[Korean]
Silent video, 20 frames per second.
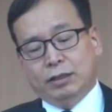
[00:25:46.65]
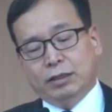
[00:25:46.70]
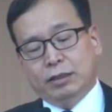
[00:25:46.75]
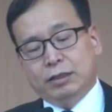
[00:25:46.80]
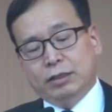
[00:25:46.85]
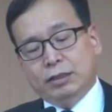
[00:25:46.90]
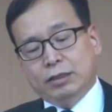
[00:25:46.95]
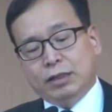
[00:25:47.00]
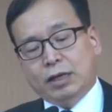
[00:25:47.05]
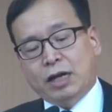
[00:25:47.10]

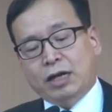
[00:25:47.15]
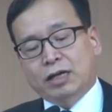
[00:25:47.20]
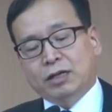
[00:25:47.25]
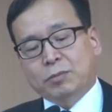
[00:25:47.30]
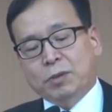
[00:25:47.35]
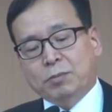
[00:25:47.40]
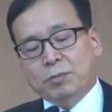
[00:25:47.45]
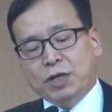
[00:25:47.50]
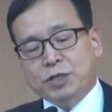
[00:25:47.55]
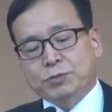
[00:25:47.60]
이
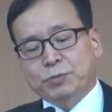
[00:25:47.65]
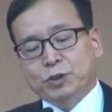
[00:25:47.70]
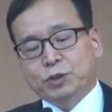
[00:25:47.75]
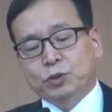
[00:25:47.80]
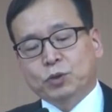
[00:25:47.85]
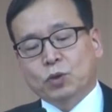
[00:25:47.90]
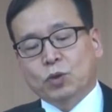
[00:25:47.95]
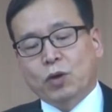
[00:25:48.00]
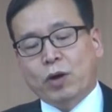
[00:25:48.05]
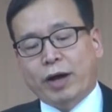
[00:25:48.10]
하나님의 말씀을
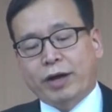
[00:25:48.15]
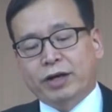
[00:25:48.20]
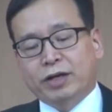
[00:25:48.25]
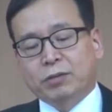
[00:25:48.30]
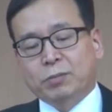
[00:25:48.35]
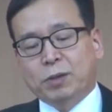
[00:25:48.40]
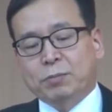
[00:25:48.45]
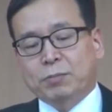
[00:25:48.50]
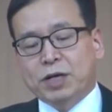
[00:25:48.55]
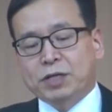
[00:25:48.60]
듣고
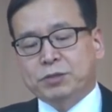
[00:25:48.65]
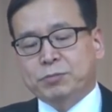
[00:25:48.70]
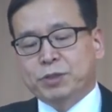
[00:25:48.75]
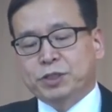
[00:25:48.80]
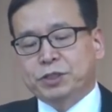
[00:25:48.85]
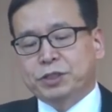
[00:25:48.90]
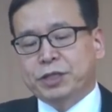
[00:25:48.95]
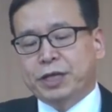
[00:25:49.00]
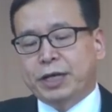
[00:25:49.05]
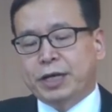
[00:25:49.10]
하나님의 말씀을
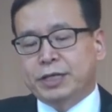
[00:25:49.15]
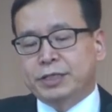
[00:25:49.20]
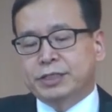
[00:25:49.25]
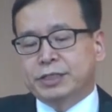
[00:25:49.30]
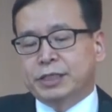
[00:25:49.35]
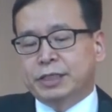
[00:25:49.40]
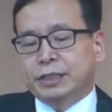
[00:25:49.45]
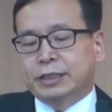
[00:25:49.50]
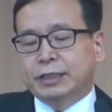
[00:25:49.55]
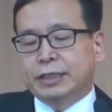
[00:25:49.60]
실행하는
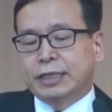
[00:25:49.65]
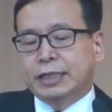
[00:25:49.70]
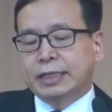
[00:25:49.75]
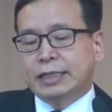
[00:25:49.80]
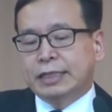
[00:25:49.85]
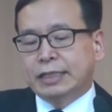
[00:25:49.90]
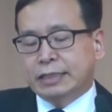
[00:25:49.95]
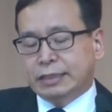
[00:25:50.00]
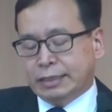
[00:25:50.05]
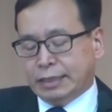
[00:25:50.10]

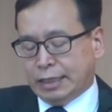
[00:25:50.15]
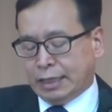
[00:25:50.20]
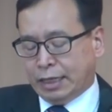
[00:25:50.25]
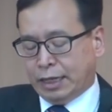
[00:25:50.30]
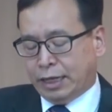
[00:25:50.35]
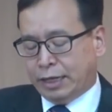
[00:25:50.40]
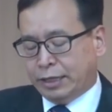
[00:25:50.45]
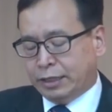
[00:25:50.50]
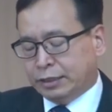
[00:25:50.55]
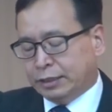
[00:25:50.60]
자에게
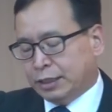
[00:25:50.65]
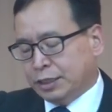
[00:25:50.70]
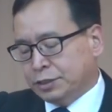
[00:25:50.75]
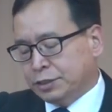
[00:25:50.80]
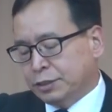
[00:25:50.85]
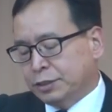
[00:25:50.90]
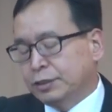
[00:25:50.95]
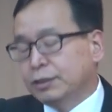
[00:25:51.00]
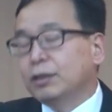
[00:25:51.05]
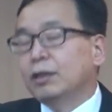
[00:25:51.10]

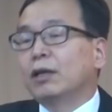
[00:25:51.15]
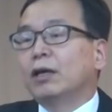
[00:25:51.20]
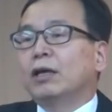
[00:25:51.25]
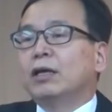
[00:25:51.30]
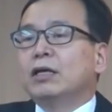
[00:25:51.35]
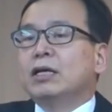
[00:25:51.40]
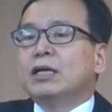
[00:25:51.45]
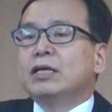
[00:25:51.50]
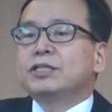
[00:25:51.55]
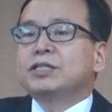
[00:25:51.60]
하나님께서는
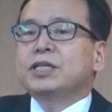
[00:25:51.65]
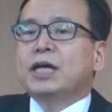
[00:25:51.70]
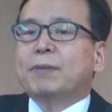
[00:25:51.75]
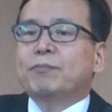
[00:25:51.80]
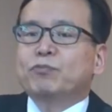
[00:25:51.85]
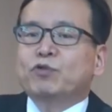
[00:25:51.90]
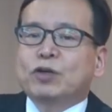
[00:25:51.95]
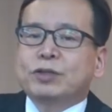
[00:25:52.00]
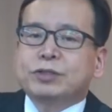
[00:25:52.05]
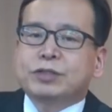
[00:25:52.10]

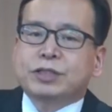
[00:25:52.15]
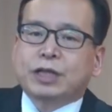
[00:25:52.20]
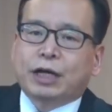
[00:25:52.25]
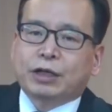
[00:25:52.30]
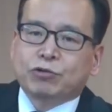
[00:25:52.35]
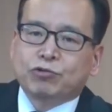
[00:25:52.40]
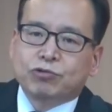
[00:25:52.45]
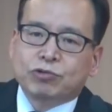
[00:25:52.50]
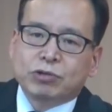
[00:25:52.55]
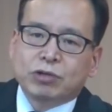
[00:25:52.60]
참된
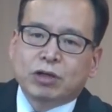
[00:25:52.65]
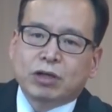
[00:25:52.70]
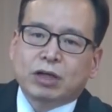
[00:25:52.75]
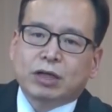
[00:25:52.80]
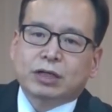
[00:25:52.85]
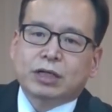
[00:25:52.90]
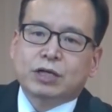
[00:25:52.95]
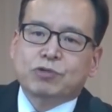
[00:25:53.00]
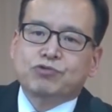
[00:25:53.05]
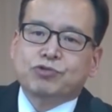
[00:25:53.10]
자유를
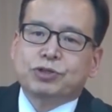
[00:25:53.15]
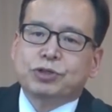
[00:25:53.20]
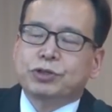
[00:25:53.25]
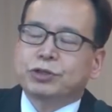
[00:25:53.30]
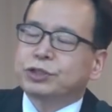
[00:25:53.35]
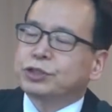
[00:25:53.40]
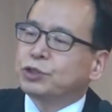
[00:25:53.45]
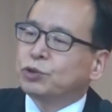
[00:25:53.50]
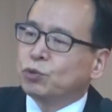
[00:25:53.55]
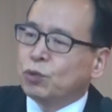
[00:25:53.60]
허락해
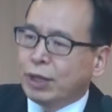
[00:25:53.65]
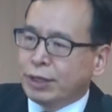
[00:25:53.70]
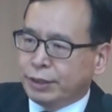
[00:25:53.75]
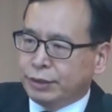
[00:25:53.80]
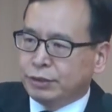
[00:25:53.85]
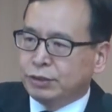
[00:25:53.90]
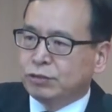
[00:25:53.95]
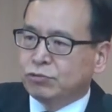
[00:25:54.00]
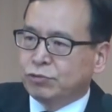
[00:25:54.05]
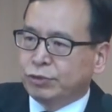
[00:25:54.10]
주시는 것이 또
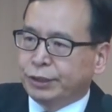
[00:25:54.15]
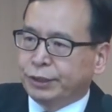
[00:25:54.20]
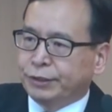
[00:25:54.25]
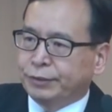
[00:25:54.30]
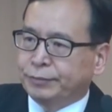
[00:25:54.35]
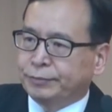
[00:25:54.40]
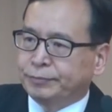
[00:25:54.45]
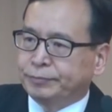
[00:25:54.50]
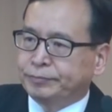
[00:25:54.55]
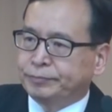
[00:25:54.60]
하나의 특권이에요.
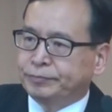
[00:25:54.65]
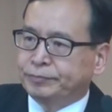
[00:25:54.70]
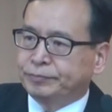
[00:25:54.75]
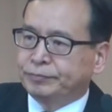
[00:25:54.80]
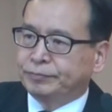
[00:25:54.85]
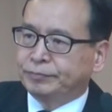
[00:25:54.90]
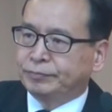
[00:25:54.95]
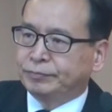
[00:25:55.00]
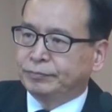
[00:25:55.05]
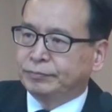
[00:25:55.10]

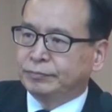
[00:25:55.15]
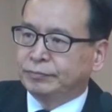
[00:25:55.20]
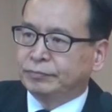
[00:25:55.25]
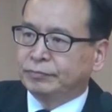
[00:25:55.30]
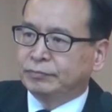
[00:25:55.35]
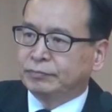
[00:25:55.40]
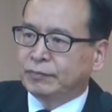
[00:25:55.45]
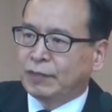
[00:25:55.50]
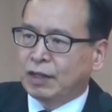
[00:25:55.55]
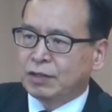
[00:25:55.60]

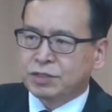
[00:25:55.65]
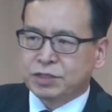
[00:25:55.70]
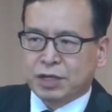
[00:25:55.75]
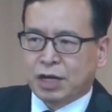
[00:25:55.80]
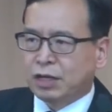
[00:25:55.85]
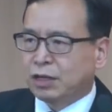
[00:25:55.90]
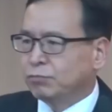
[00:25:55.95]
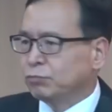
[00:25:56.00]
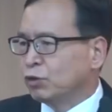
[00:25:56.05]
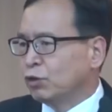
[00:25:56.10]

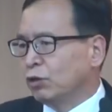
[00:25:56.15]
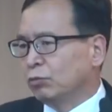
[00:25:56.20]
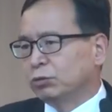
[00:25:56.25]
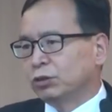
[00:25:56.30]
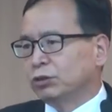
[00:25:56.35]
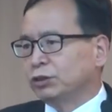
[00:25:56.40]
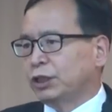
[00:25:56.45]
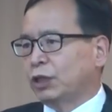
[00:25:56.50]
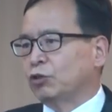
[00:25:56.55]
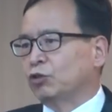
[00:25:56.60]

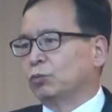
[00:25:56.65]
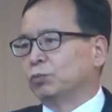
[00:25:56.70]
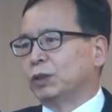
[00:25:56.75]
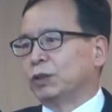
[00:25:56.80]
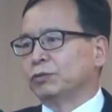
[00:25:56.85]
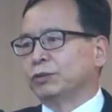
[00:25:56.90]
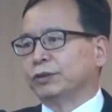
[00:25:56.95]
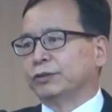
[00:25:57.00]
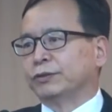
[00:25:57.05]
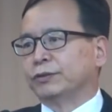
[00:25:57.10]
사람들로부터
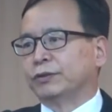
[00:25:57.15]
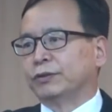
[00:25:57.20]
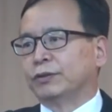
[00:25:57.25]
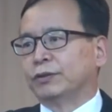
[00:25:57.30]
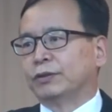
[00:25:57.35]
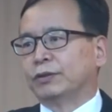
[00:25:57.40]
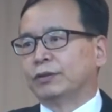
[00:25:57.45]
자유롭다고요.